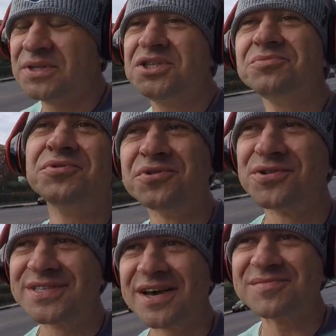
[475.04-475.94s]
Почему
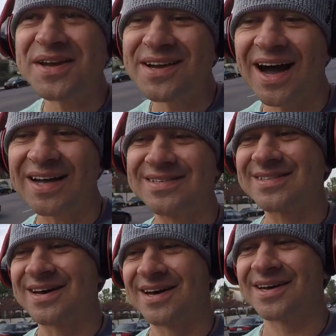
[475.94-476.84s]
за
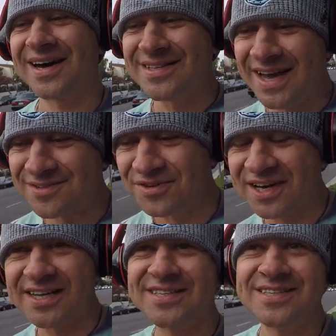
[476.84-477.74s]
американца хотят
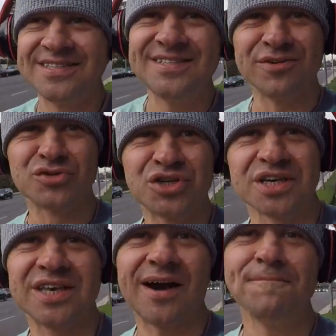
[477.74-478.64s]
выходить
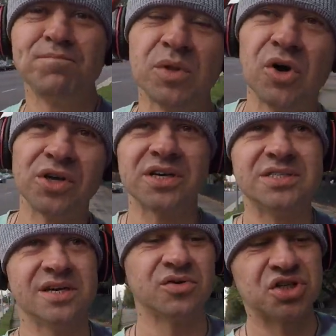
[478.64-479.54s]
девушки? Я
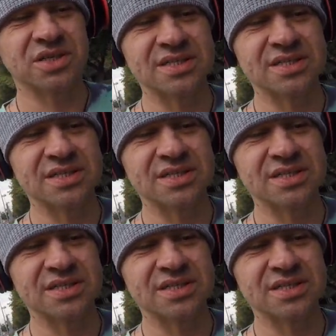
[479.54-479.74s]
многих девушек